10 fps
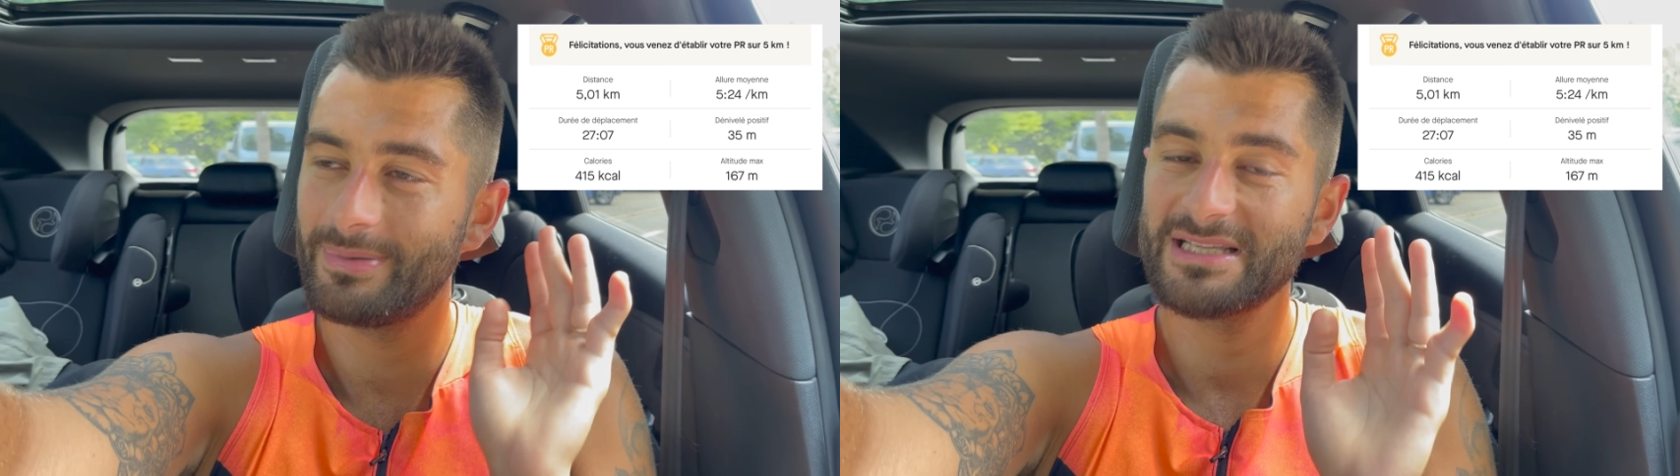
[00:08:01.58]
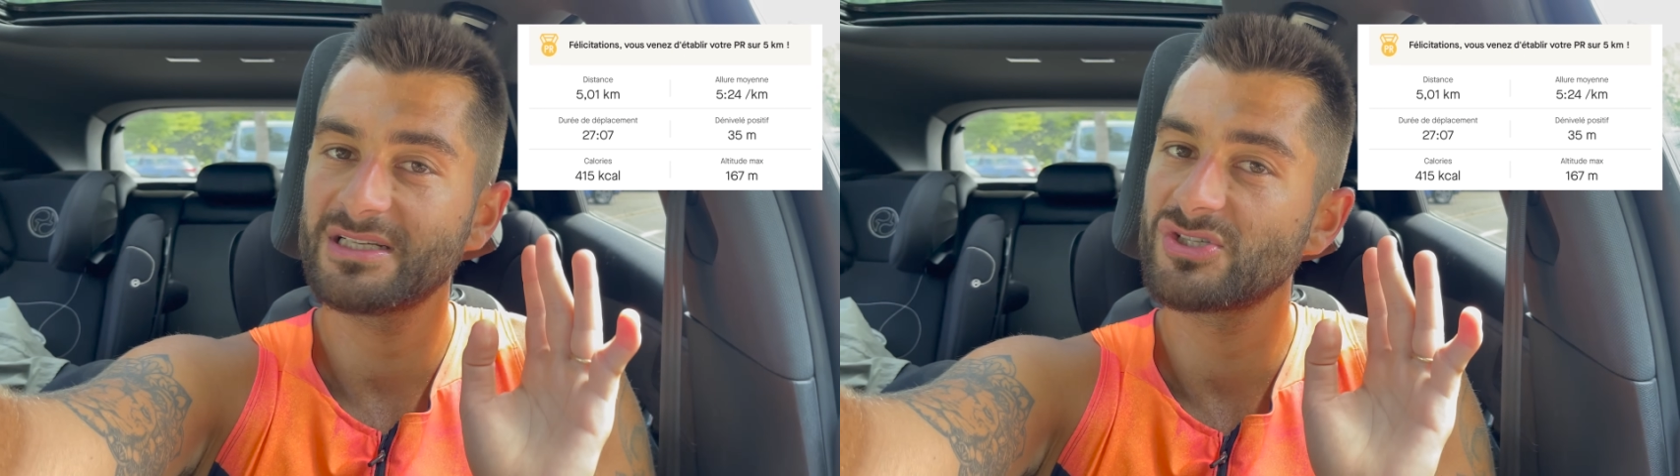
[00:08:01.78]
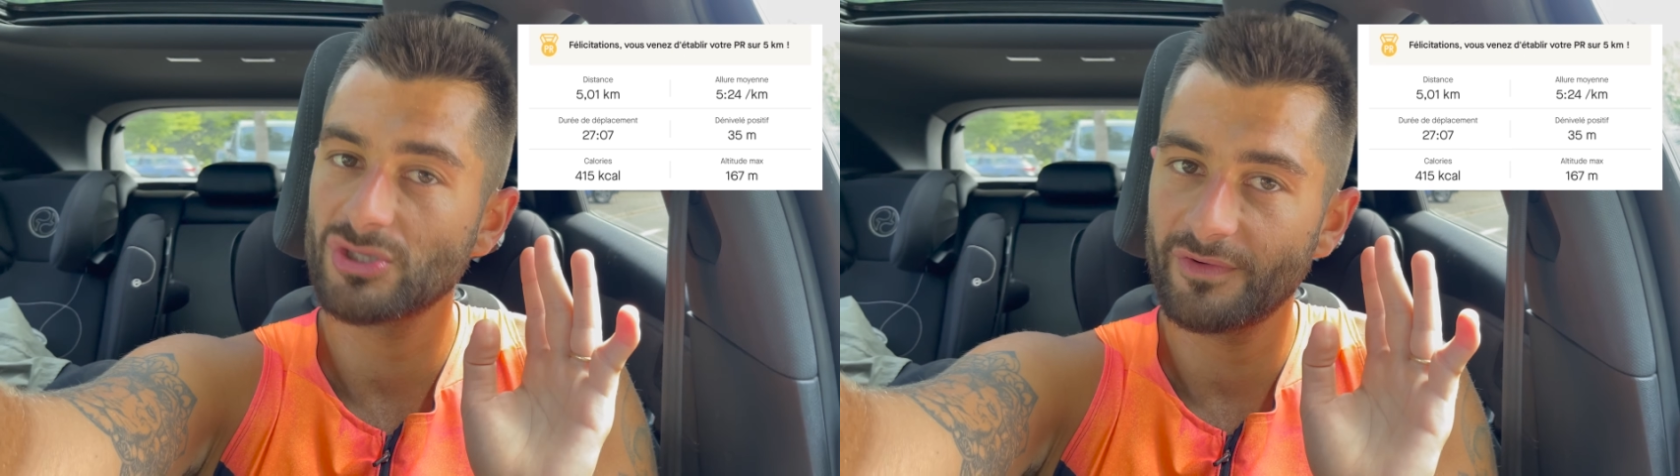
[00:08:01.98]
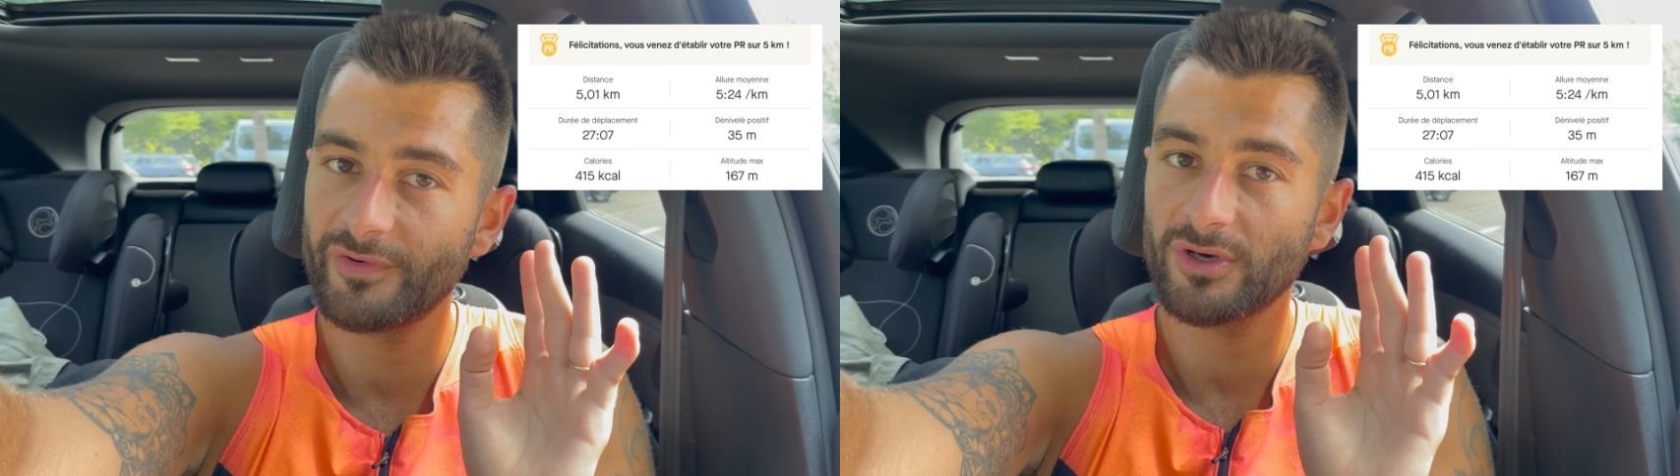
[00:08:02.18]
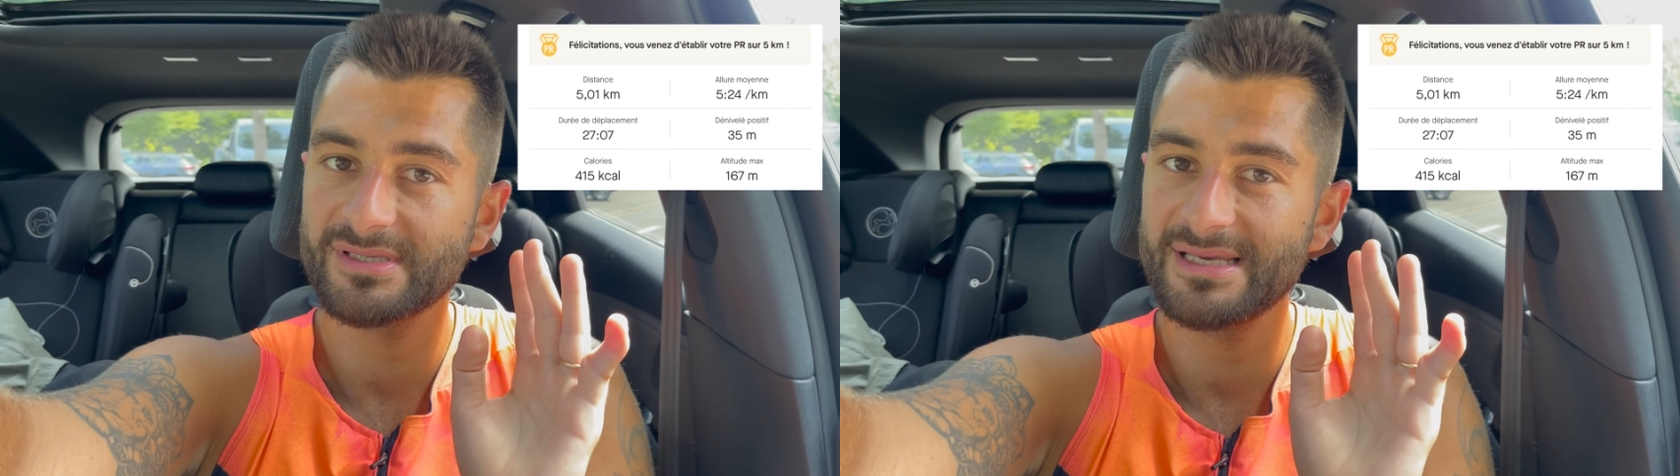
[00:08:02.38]
dire sans
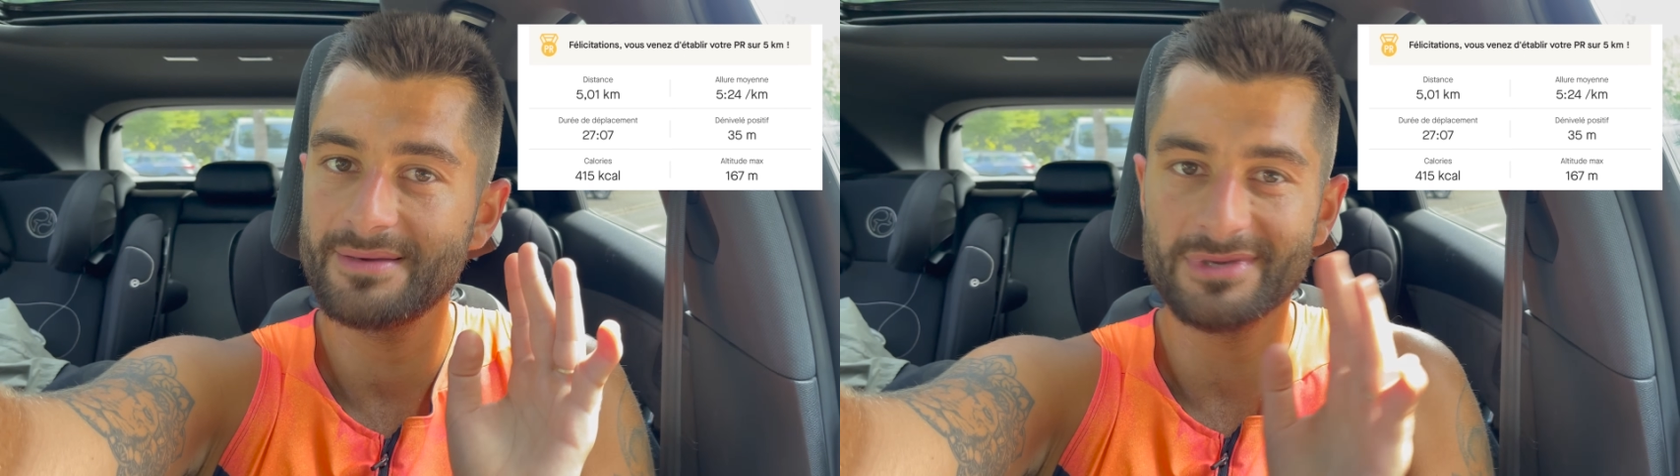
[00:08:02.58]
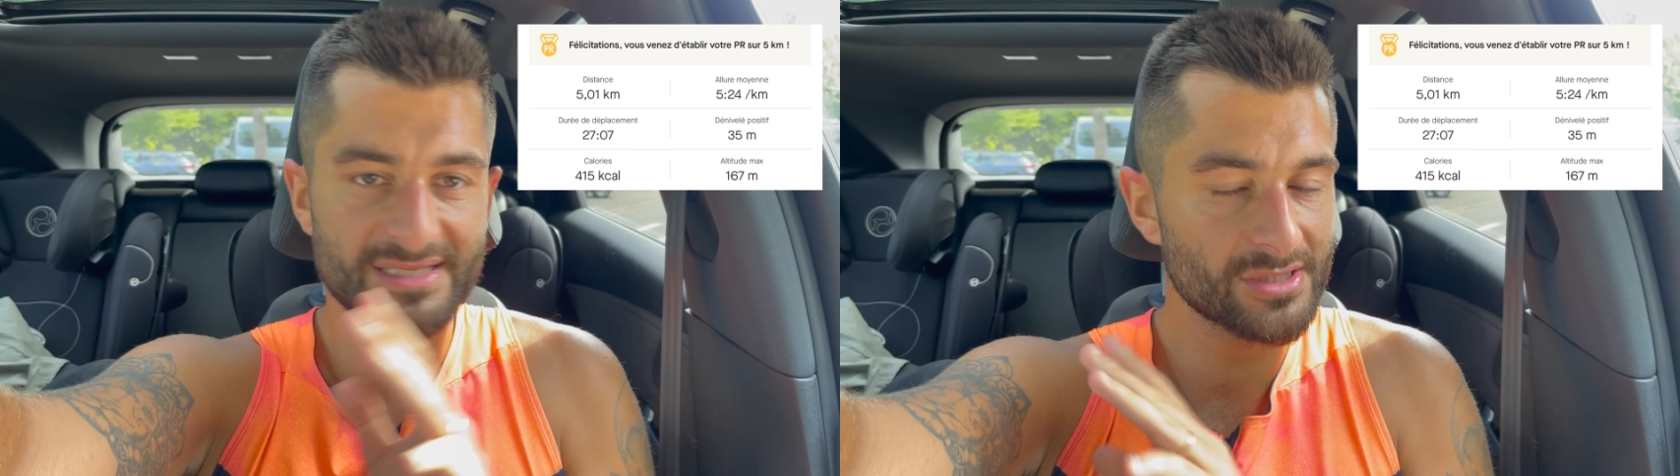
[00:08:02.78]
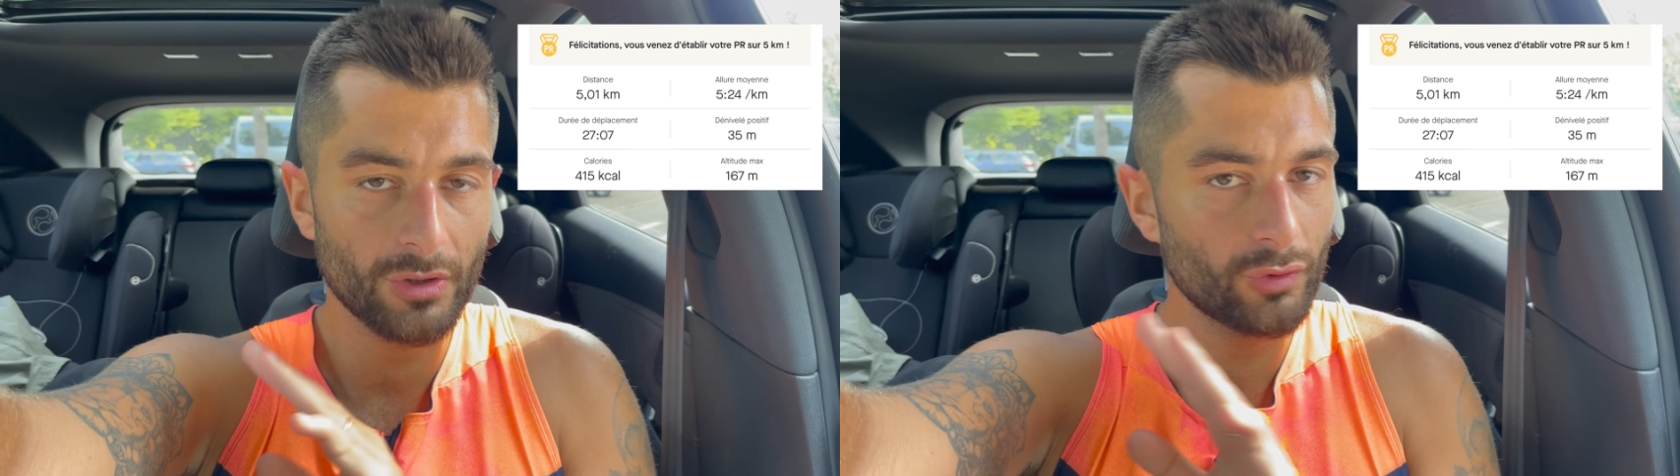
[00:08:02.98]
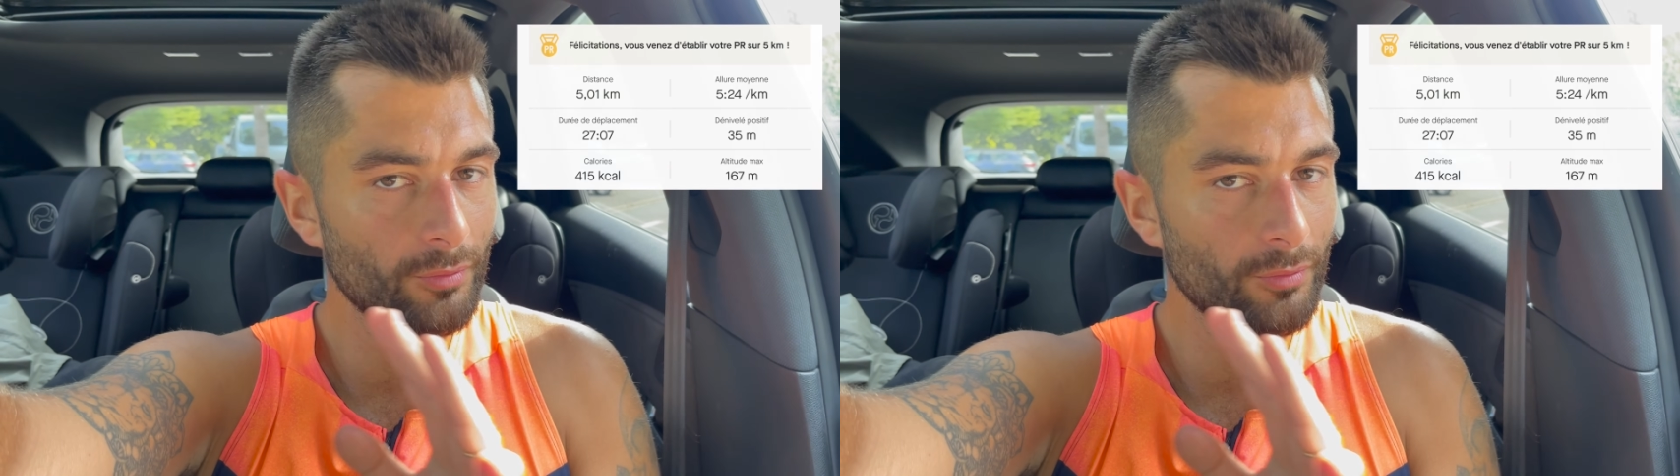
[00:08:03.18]
forcer, mais sans non